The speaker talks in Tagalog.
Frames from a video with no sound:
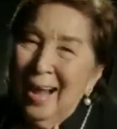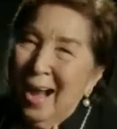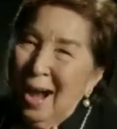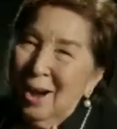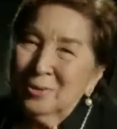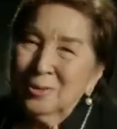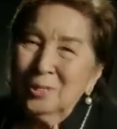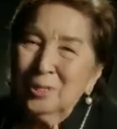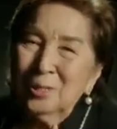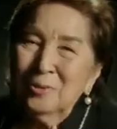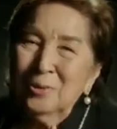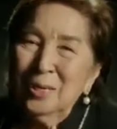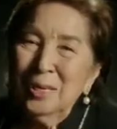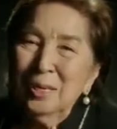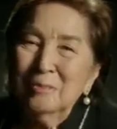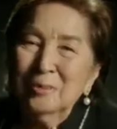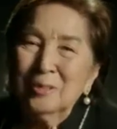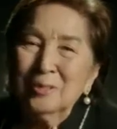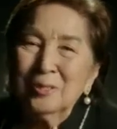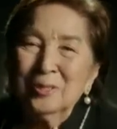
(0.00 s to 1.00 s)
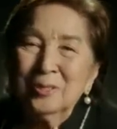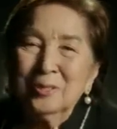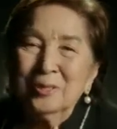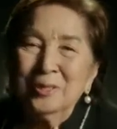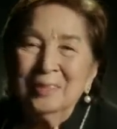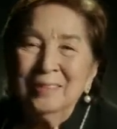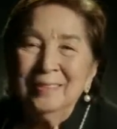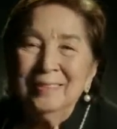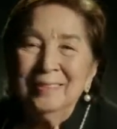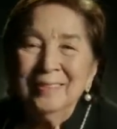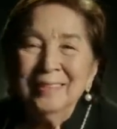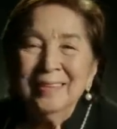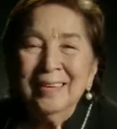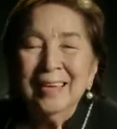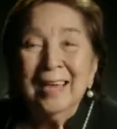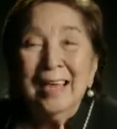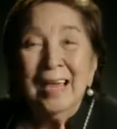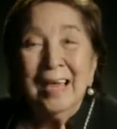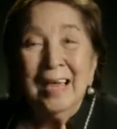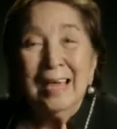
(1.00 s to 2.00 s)
Ako si Winnie Monson
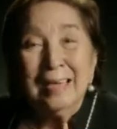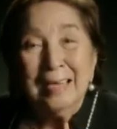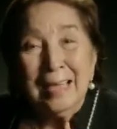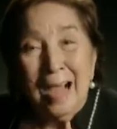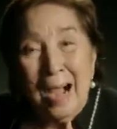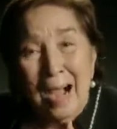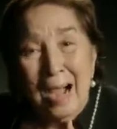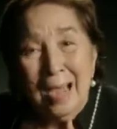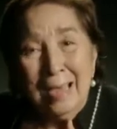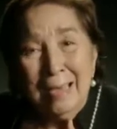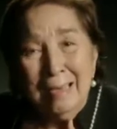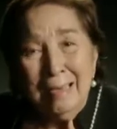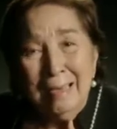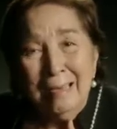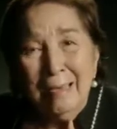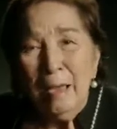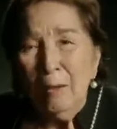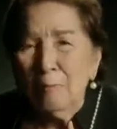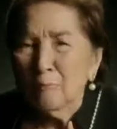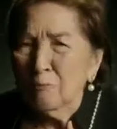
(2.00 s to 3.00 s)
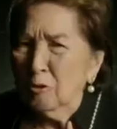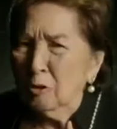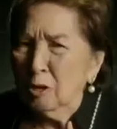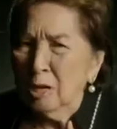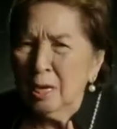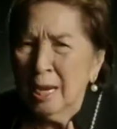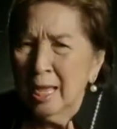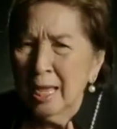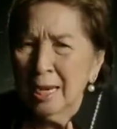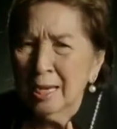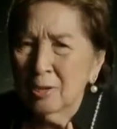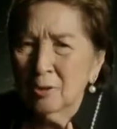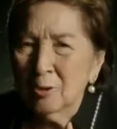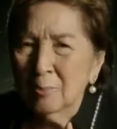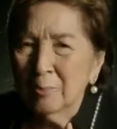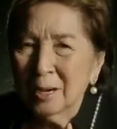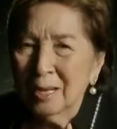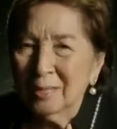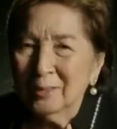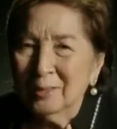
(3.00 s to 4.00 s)
and I am for Lenny
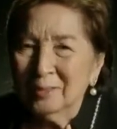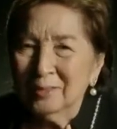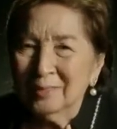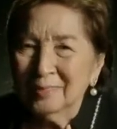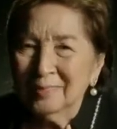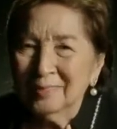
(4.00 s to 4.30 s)
Robredo.